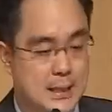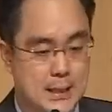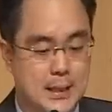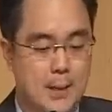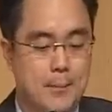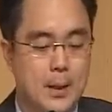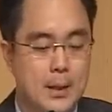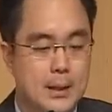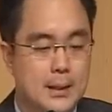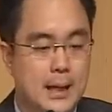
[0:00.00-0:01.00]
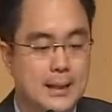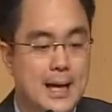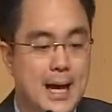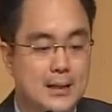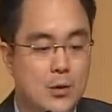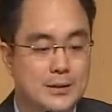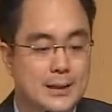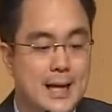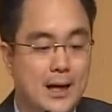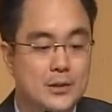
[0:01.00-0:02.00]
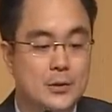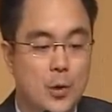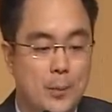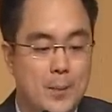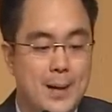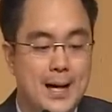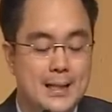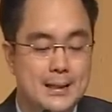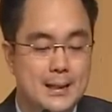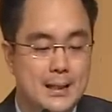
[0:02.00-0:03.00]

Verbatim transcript: นะครับขนาดของสัญญาก็จะตกประมาณ